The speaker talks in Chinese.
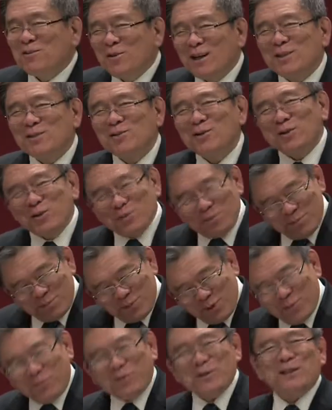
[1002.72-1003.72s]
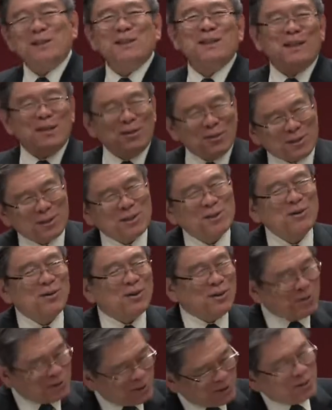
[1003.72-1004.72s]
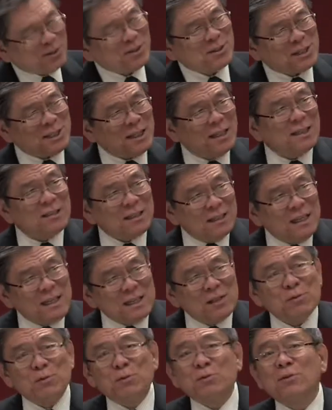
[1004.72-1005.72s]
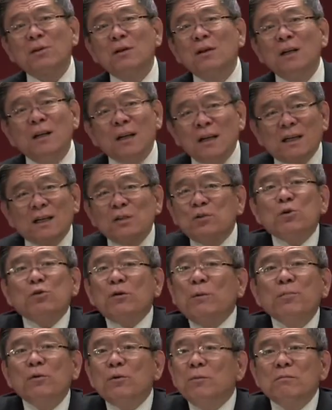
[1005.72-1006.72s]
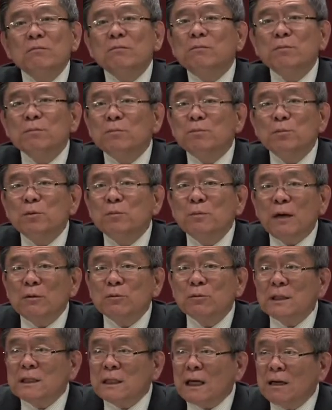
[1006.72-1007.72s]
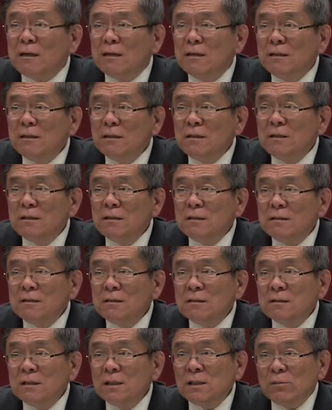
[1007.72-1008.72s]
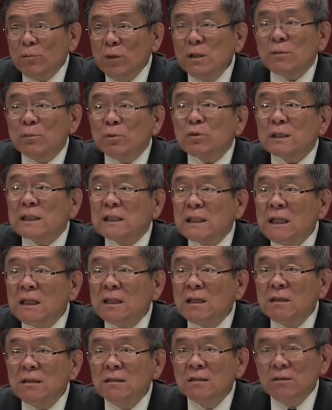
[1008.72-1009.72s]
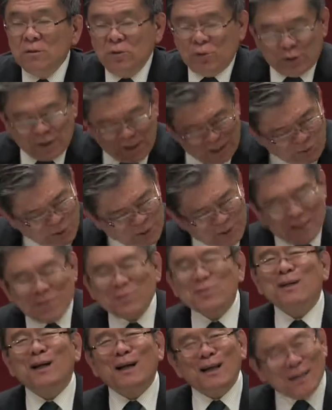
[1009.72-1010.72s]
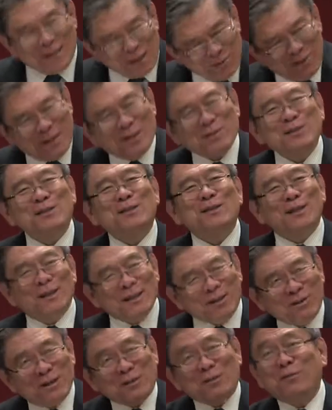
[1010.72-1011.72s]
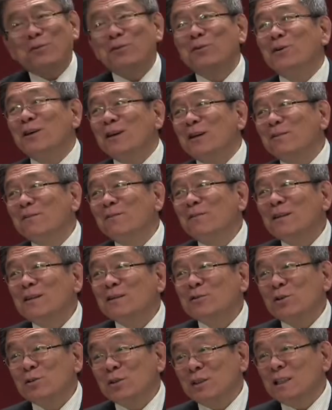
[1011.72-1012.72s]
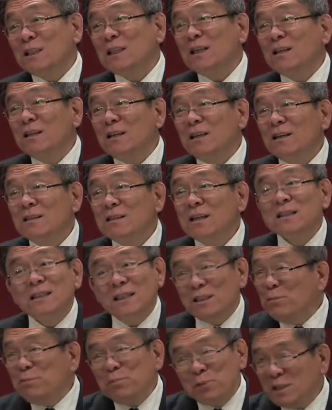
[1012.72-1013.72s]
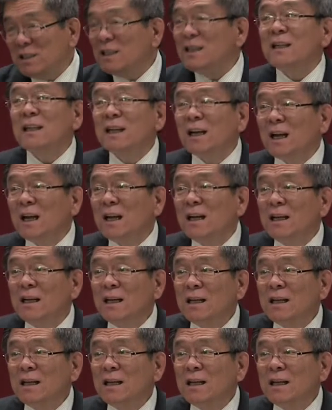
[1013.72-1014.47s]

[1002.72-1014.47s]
约翰说又又不是新的，又是旧的，又是旧的，新的意思就是说跟旧约不不矛盾的。为什么说新的？就是因为耶稣来了，因为耶稣死了，因为耶稣复活了。这是新的，但其实不新的啦，